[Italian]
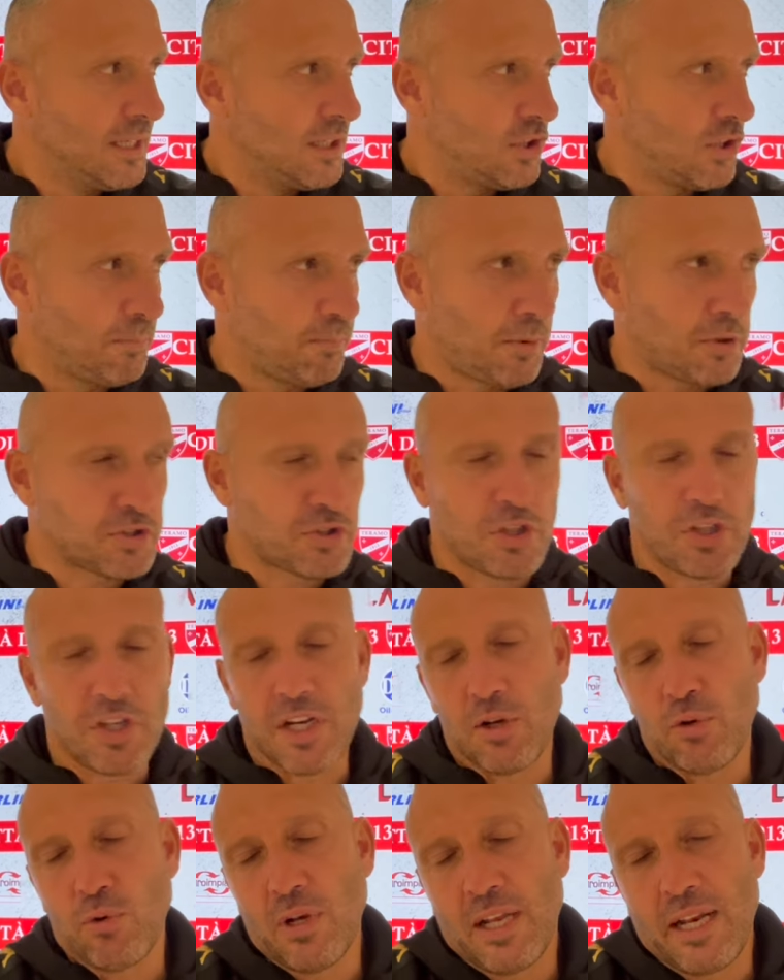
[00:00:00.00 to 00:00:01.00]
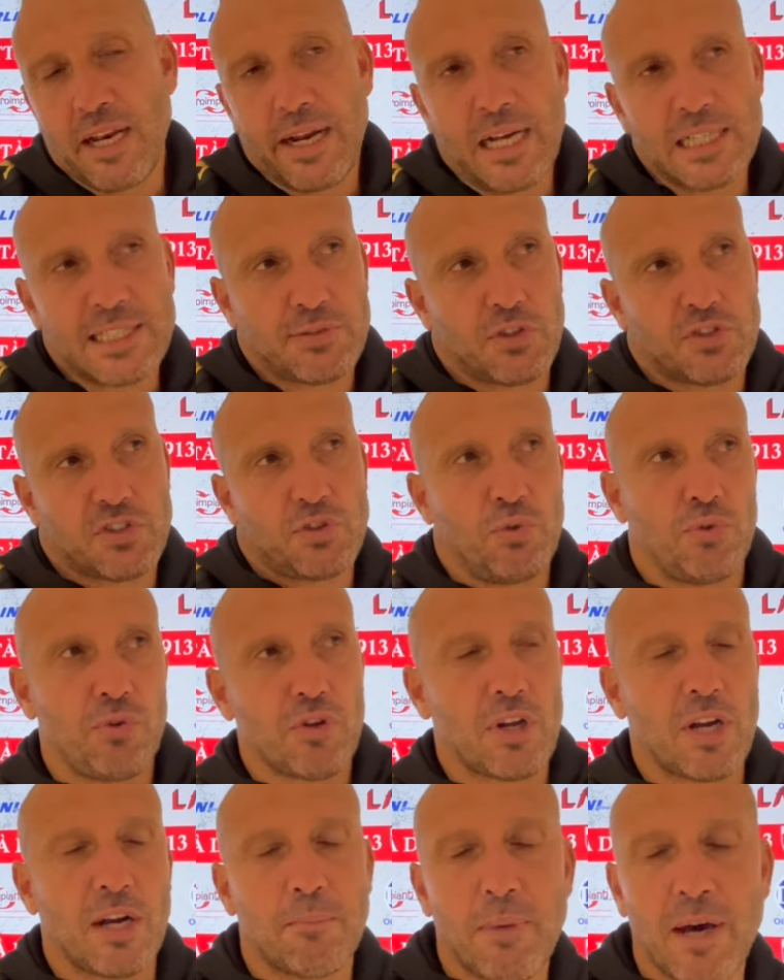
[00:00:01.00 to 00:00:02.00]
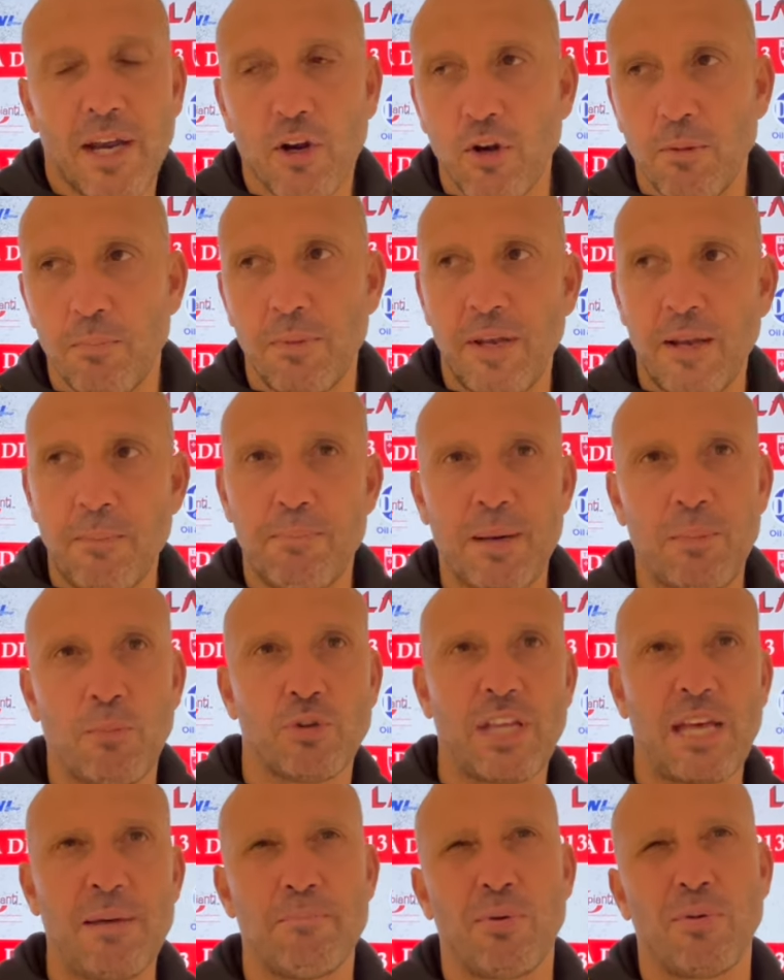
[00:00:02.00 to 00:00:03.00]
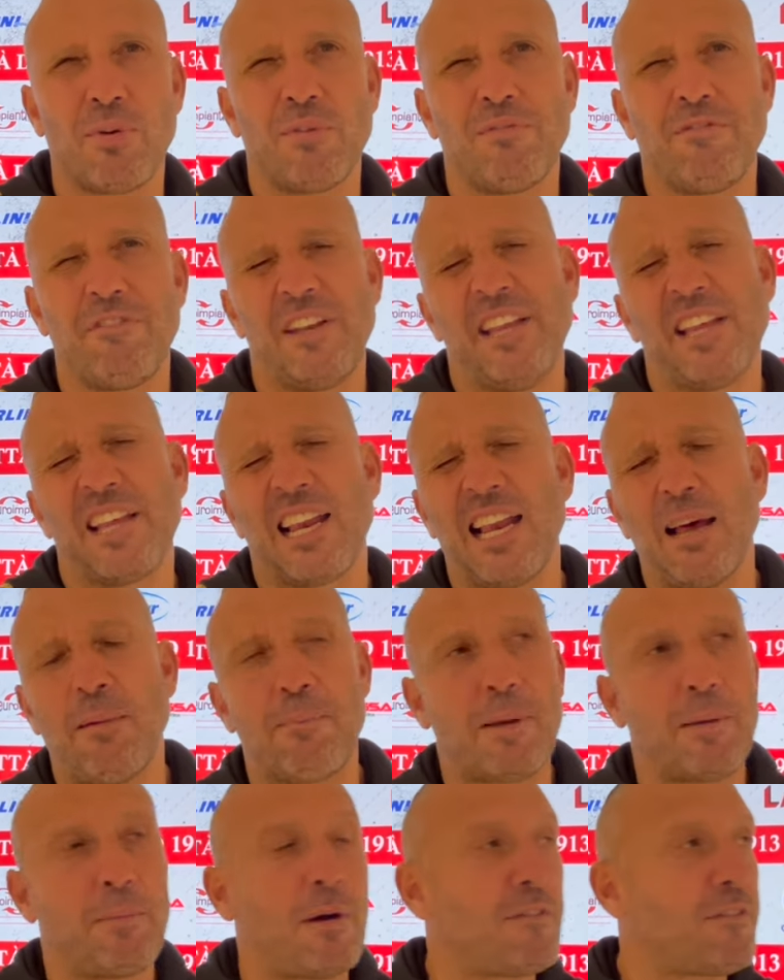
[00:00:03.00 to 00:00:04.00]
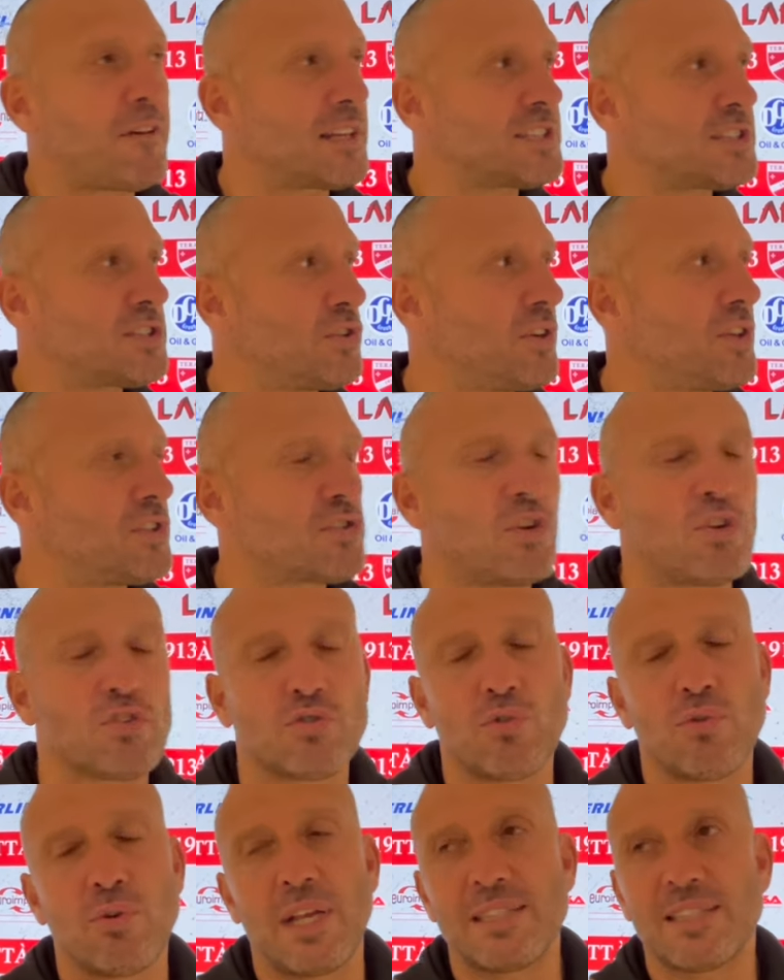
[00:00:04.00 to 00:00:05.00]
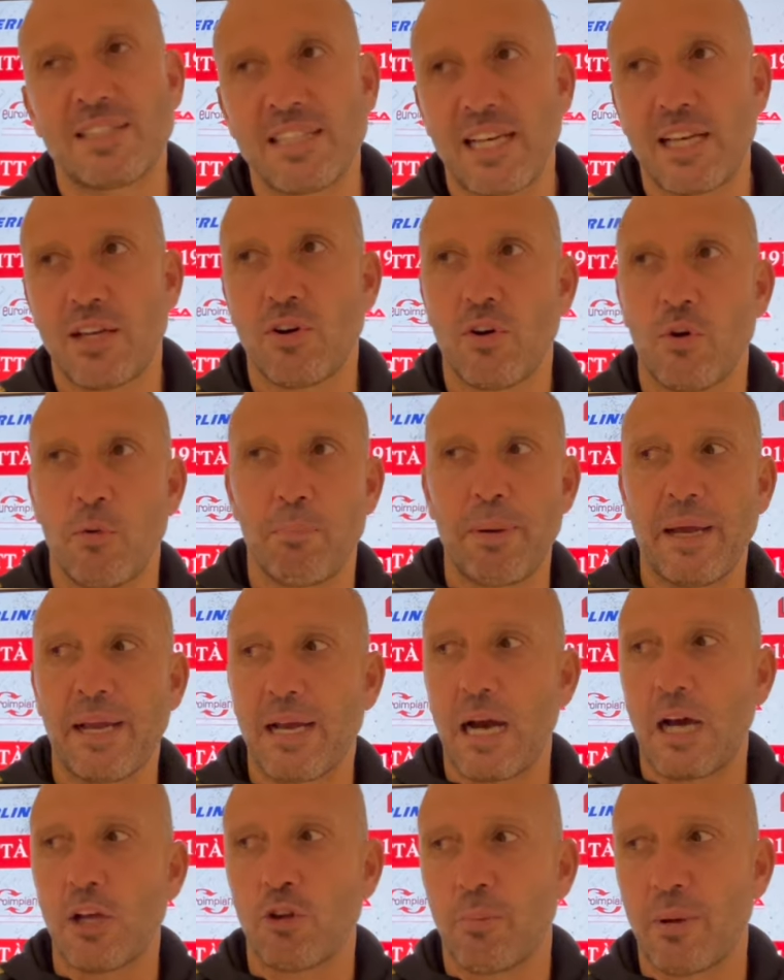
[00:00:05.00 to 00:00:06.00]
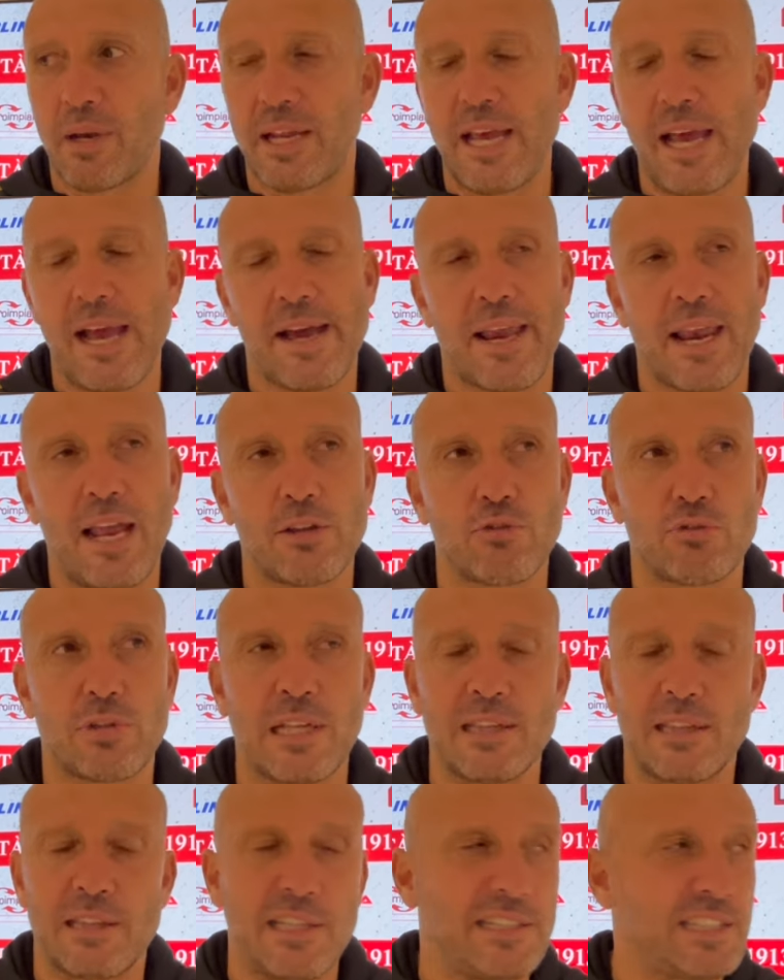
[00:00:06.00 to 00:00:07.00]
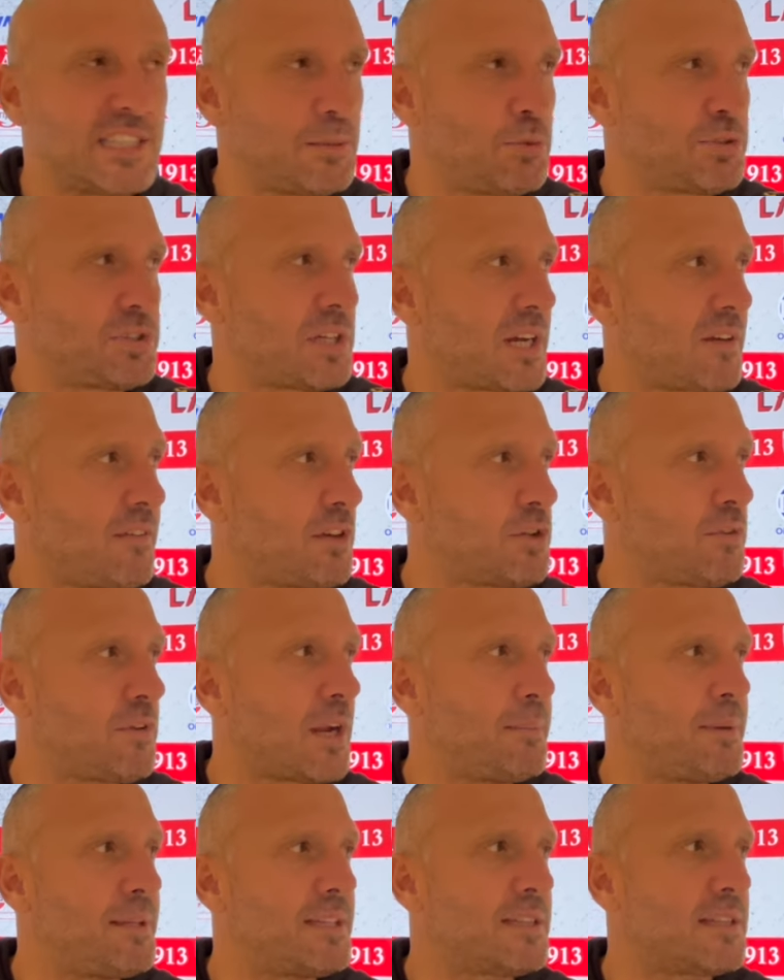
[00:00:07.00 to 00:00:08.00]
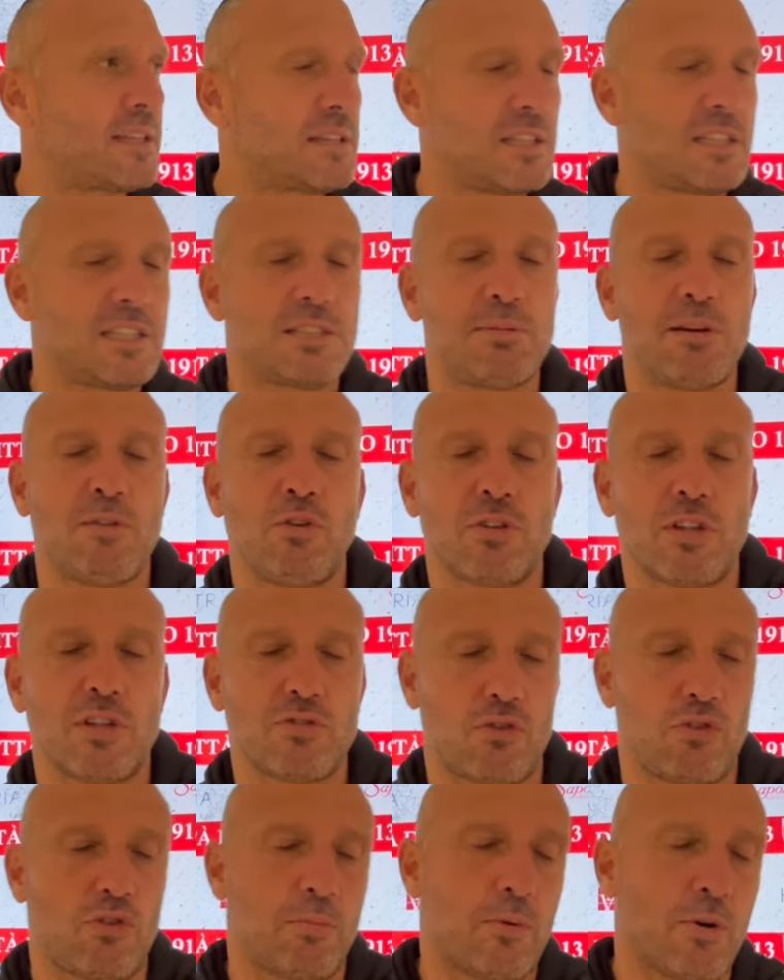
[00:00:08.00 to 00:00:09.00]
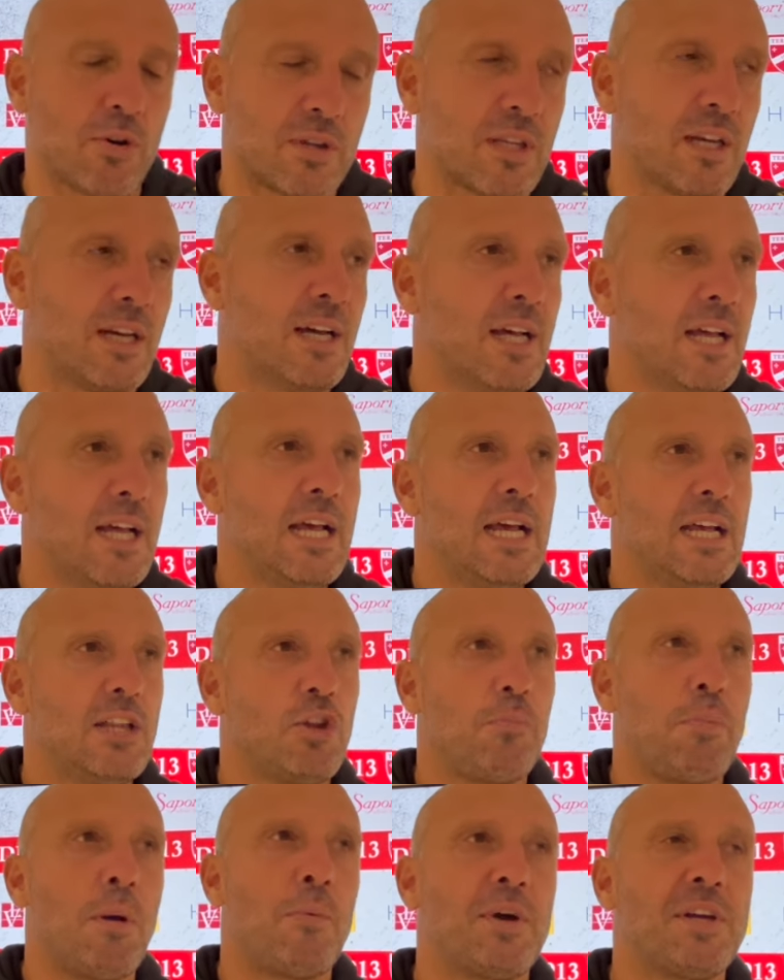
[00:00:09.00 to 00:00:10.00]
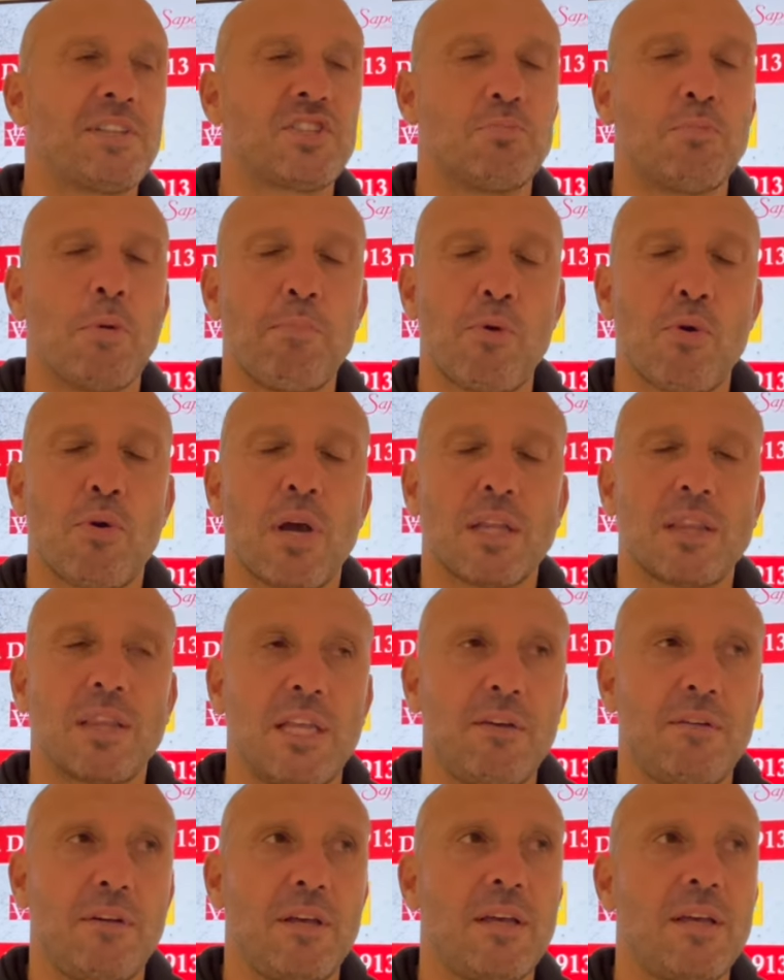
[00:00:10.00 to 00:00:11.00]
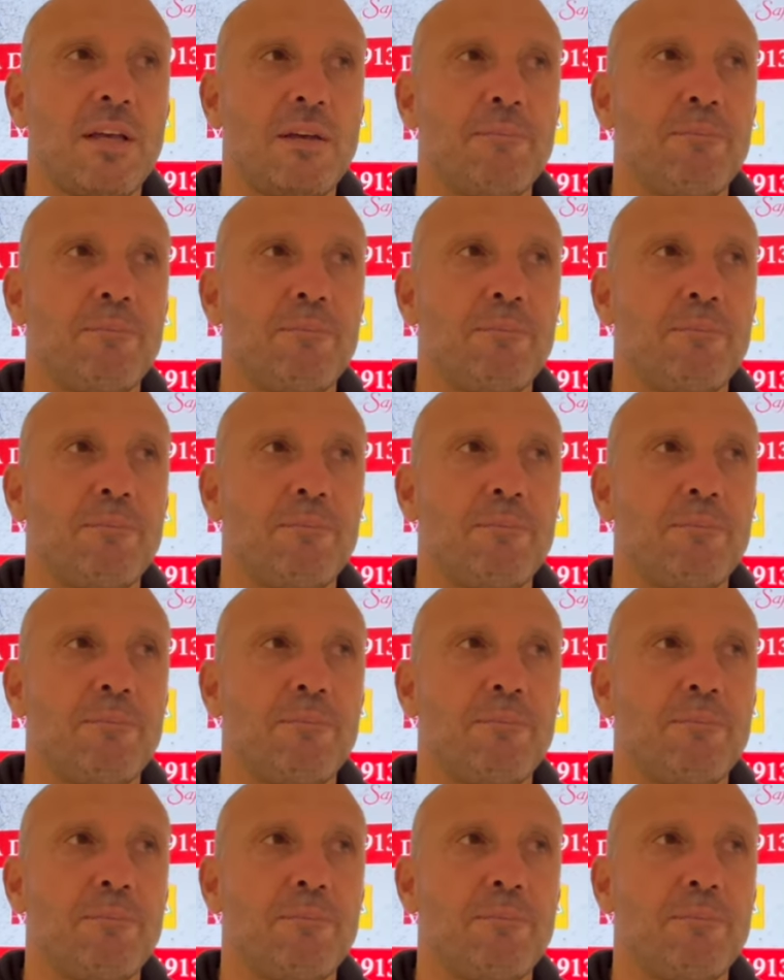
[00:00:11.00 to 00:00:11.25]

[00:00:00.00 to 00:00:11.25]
Non posso dire nulla ai ragazzi, forse non era rammarico nel primo tempo finire la prima frazione solo sull'1-0 è un peccato perché hai creato tantissimo, sei arrivato veramente tantissime volte sotto porta. Dobbiamo essere un po' più cattivi